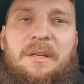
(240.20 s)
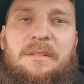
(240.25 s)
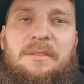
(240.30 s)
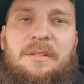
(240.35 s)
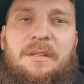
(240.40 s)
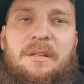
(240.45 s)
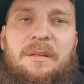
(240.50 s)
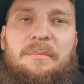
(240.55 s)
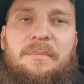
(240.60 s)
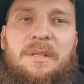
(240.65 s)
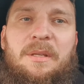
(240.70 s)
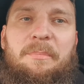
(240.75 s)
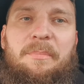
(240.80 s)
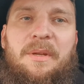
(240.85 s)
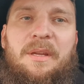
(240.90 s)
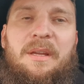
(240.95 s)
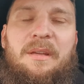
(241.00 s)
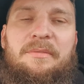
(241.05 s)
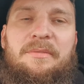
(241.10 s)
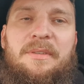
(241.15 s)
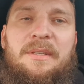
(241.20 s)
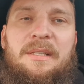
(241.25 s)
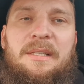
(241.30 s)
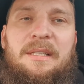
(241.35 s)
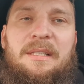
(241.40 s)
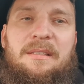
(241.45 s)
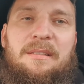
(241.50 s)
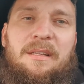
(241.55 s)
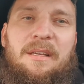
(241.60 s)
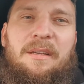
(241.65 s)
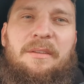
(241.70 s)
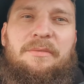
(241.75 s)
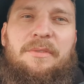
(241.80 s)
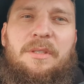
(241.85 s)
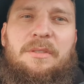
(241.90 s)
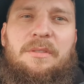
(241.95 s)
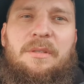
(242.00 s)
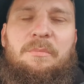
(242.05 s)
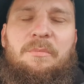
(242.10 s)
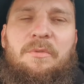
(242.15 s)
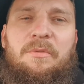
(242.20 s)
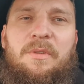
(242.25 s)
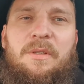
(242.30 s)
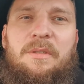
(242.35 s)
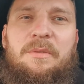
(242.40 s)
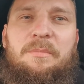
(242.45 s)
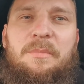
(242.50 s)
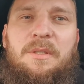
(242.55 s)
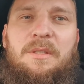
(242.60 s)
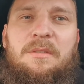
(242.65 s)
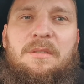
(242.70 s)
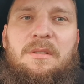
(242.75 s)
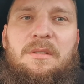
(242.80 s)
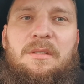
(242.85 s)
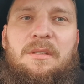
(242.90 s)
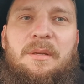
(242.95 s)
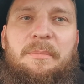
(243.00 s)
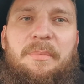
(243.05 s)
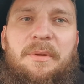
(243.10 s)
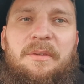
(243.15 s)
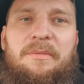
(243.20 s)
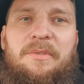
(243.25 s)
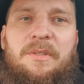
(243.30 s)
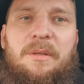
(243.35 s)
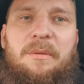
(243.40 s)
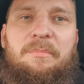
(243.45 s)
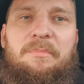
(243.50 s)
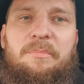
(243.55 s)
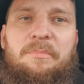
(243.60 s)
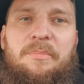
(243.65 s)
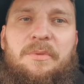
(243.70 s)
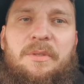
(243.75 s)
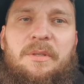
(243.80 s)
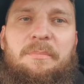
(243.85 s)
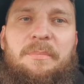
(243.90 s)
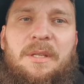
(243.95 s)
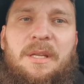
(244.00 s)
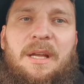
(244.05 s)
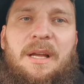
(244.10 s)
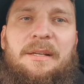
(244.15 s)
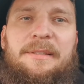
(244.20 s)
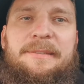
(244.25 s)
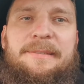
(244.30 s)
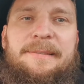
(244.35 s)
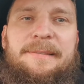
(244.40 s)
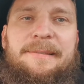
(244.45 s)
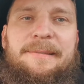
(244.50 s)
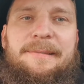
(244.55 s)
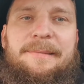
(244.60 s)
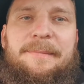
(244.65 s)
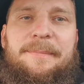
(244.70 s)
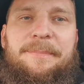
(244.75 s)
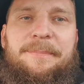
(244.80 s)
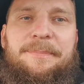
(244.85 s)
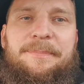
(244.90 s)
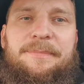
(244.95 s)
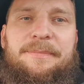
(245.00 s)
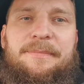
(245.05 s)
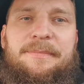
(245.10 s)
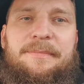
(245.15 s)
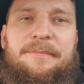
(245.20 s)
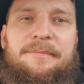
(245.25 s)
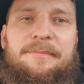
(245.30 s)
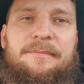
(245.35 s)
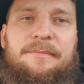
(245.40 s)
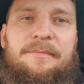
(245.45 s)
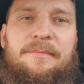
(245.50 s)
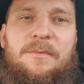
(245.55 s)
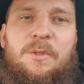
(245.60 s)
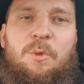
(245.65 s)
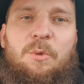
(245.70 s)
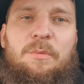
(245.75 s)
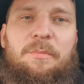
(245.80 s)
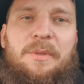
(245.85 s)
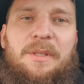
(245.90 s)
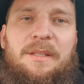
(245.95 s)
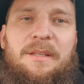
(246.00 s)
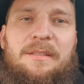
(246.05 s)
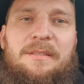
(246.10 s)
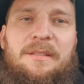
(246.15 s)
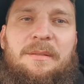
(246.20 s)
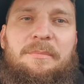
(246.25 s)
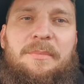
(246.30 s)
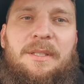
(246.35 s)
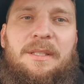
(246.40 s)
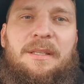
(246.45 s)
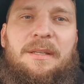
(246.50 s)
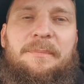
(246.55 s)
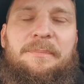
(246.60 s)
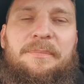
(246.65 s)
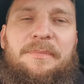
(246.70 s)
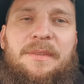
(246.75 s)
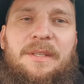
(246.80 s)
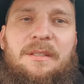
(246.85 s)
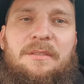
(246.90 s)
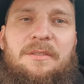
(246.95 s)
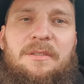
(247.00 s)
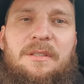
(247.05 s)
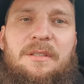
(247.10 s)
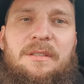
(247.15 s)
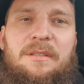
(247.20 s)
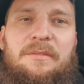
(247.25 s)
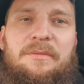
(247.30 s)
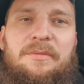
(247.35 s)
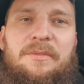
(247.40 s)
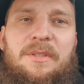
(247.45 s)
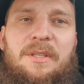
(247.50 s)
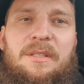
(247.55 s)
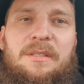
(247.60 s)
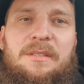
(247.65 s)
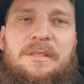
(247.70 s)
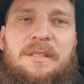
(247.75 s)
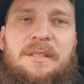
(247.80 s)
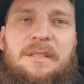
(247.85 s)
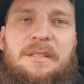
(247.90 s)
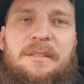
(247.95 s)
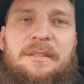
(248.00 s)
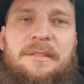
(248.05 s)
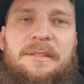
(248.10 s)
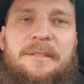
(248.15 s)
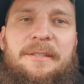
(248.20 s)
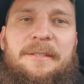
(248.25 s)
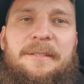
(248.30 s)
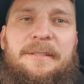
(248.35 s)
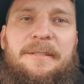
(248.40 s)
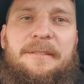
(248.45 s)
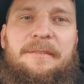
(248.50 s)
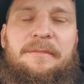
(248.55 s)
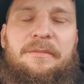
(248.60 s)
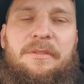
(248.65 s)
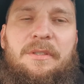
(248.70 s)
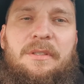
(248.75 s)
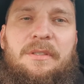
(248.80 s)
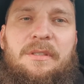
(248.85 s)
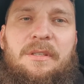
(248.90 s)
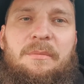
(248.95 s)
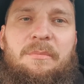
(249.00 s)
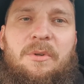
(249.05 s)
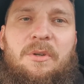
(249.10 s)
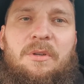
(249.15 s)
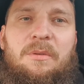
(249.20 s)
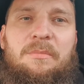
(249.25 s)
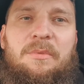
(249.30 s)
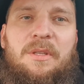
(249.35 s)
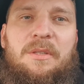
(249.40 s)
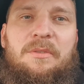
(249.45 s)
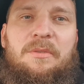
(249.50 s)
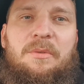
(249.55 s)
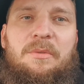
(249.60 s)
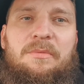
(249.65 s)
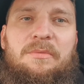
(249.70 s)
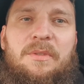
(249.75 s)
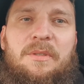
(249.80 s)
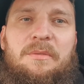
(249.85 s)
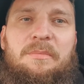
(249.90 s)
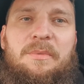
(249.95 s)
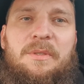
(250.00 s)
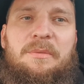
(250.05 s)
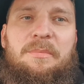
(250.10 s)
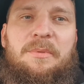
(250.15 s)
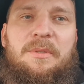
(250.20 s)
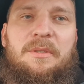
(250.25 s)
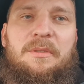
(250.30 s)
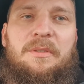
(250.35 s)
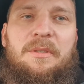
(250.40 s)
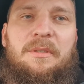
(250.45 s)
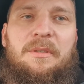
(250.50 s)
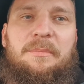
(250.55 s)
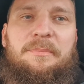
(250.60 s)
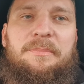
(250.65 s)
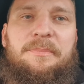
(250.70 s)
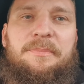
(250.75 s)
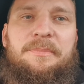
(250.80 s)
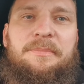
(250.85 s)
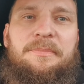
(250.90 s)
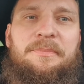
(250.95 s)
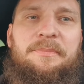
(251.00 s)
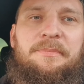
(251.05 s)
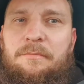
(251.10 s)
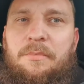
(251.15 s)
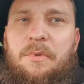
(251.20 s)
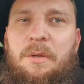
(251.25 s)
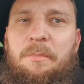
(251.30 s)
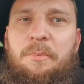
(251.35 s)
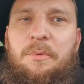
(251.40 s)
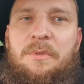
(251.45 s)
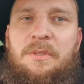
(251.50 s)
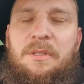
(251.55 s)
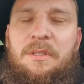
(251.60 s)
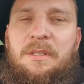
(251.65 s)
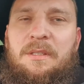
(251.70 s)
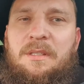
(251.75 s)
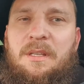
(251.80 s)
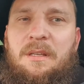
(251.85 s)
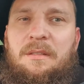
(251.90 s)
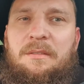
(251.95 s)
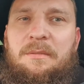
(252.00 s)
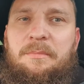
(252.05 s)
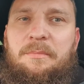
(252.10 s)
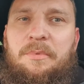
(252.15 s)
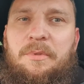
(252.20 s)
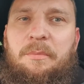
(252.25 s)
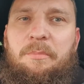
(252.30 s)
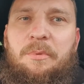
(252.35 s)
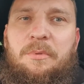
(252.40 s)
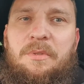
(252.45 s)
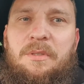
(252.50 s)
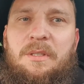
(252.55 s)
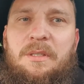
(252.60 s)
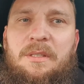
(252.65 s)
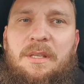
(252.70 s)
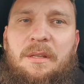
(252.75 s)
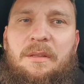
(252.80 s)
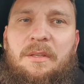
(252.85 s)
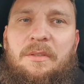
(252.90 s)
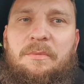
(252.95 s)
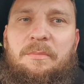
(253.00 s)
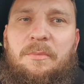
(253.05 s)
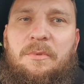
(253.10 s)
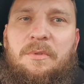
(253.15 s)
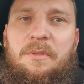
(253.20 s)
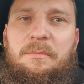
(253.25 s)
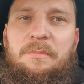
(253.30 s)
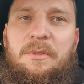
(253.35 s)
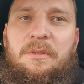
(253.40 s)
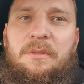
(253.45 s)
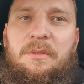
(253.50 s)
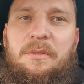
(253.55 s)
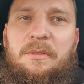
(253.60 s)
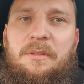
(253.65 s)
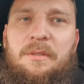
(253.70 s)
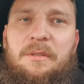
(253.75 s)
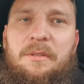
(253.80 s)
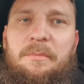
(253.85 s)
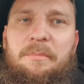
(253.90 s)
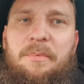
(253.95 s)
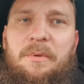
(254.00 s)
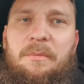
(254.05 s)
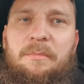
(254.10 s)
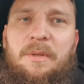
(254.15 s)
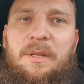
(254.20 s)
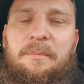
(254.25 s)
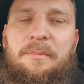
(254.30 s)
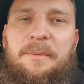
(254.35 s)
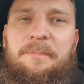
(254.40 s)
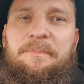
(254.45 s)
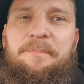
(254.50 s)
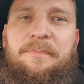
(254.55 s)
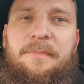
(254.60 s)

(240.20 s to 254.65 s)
się nam DPF. Tak jak wcześniej mówiliśmy, jeżeli DPF się przypka, mm, turbinę zabija. Także wtryski, wtryski mogą też również być przyczyną. Przepustnica. Przepustnica też może być e, problemem